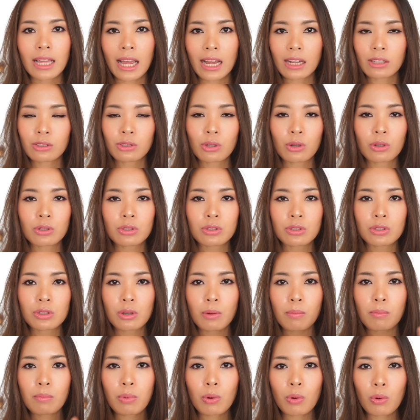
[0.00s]
ทั้งโทนช
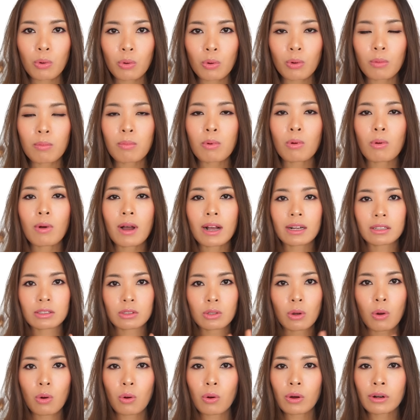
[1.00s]
มพูบวก
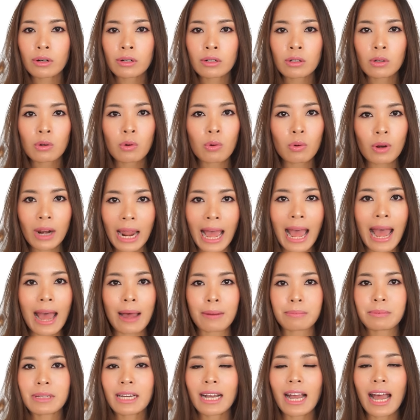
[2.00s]
โทน กุหลา
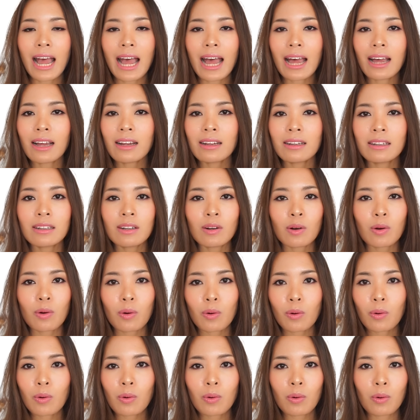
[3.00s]
บนะคะ
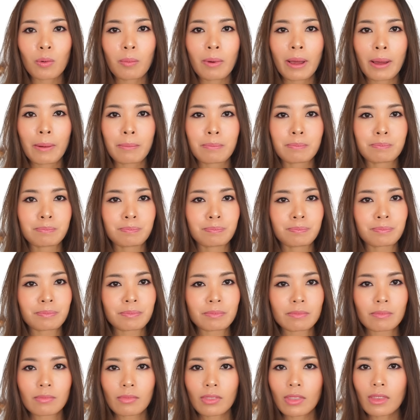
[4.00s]
โอ้โหแบบ
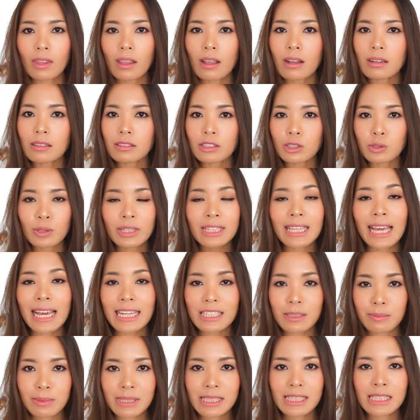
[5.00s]
ส่วนใหญ่
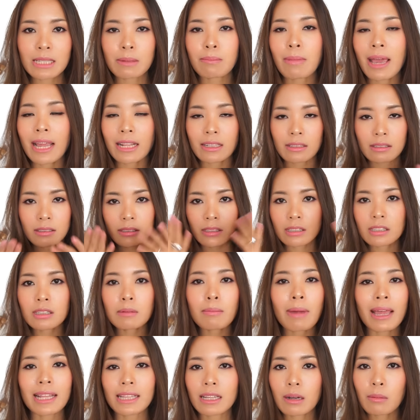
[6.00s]
จะเป็นสีแมทคื
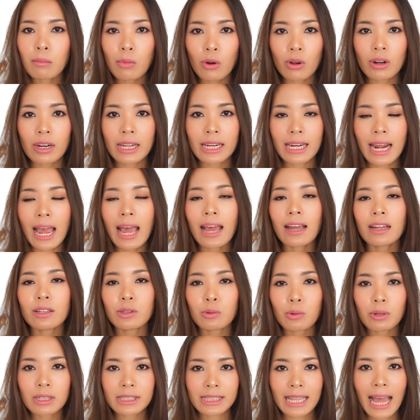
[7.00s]
อแมททั้งหมดเลยนะ
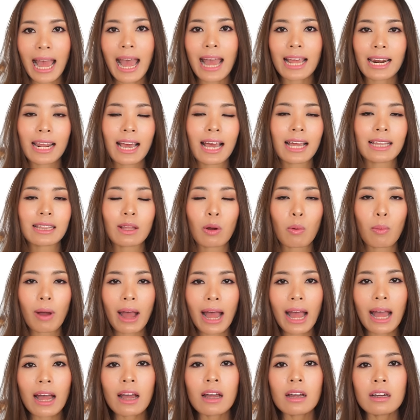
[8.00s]
ดวงตานะคะ แต่
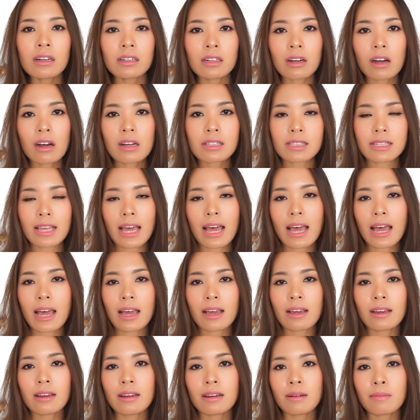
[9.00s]
ว่าก็จะ
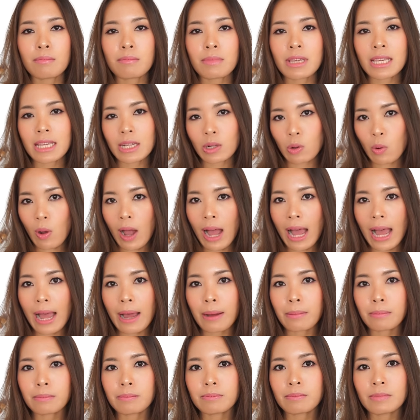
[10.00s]
มีควา
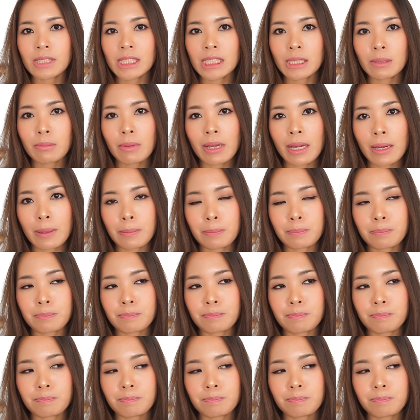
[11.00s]
มที่แบบ
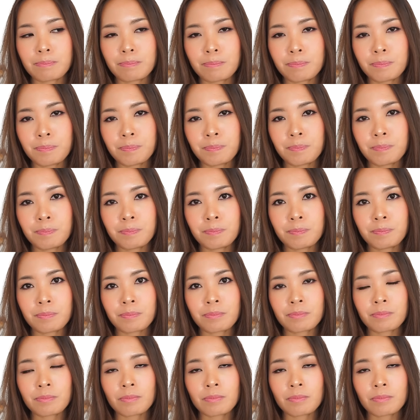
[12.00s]
อืม